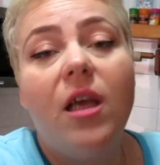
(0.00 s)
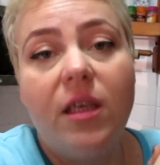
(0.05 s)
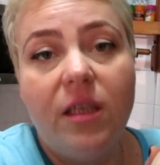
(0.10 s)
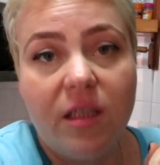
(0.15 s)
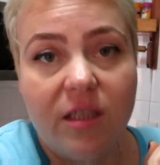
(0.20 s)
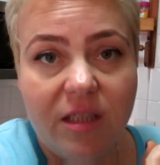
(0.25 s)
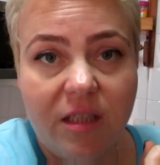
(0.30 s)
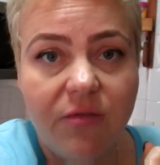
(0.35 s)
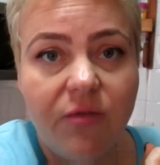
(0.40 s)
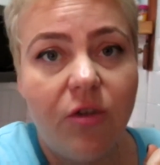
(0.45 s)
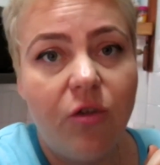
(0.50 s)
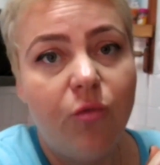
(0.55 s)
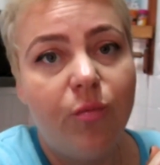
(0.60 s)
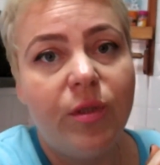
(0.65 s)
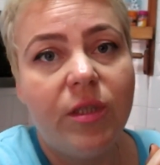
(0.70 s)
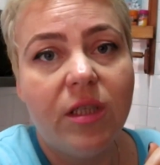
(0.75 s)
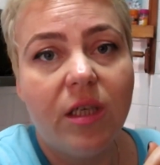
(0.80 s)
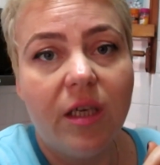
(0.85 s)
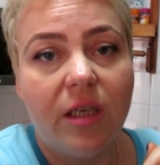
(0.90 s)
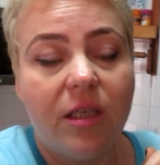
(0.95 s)
Если вы
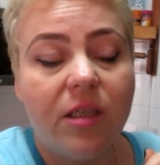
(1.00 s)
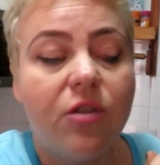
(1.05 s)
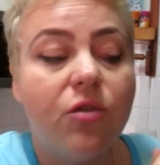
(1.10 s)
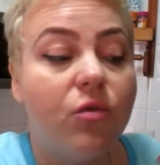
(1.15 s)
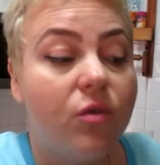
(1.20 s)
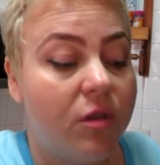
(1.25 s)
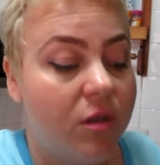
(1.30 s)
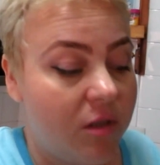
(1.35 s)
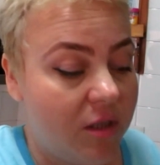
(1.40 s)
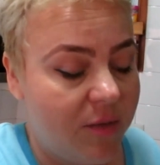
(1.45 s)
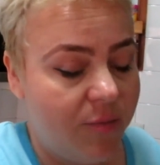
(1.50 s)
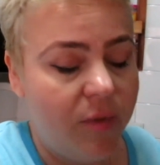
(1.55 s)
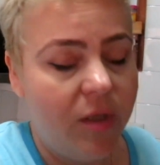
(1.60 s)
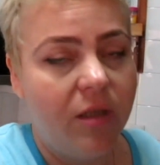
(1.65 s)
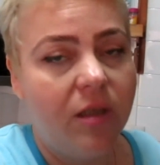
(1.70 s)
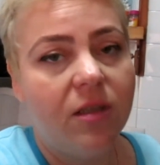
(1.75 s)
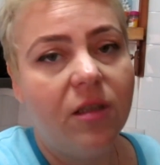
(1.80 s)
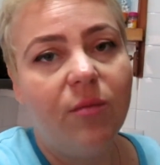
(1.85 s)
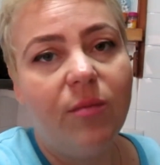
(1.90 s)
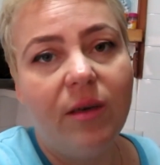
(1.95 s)
любите корицу,
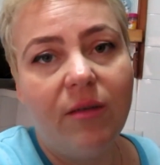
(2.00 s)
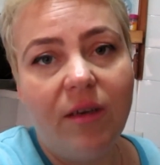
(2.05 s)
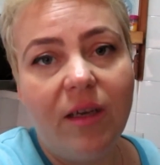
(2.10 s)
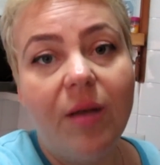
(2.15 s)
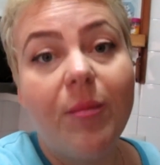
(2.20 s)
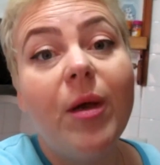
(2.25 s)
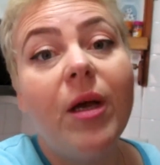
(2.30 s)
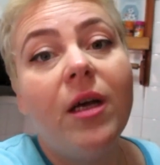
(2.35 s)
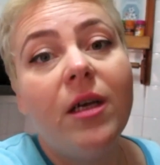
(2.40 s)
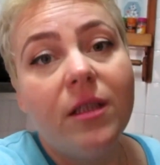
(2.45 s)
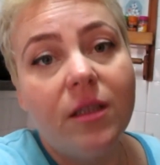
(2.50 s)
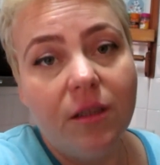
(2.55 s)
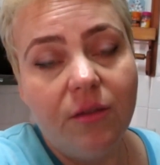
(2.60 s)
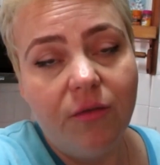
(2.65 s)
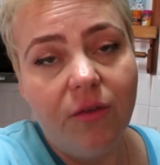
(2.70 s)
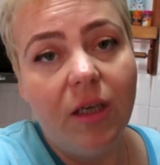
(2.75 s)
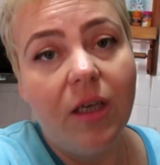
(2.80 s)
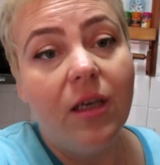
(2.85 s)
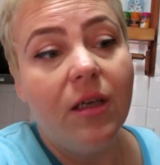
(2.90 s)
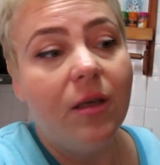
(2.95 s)
смело добавляем
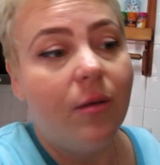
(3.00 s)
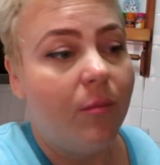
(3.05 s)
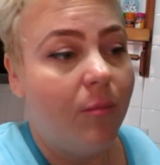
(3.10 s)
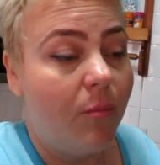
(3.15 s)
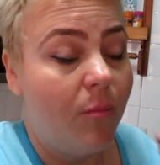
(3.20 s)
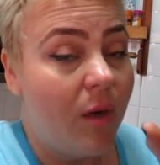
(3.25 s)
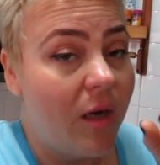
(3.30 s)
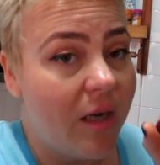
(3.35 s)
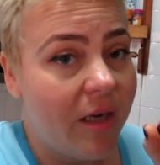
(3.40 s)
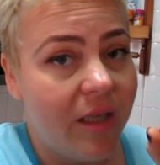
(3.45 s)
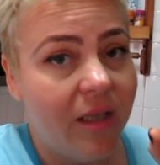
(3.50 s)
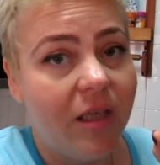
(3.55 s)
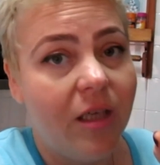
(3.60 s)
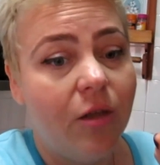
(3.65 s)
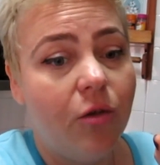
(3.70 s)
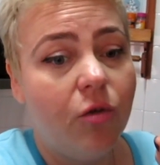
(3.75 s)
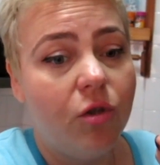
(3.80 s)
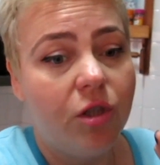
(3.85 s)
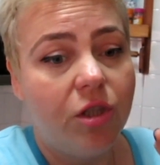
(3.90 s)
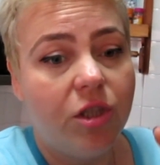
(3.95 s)
две маленькие
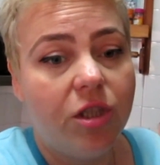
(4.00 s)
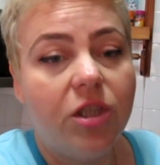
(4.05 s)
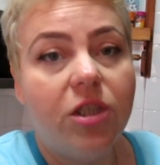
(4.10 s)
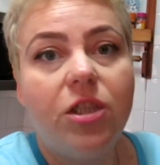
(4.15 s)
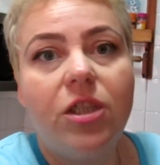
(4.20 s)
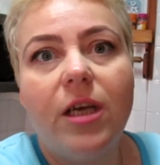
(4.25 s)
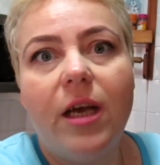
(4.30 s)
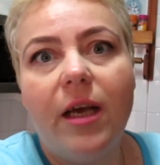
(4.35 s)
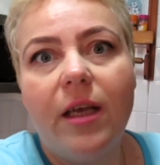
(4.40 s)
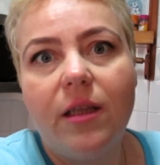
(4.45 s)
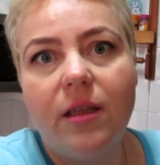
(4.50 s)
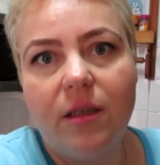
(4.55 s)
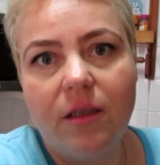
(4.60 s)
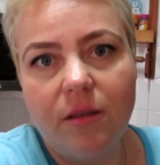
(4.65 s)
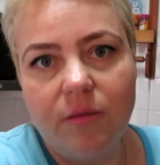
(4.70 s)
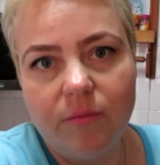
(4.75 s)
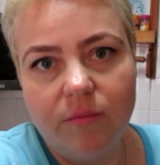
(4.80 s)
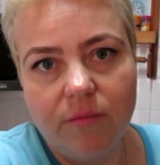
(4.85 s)
ложечки чайные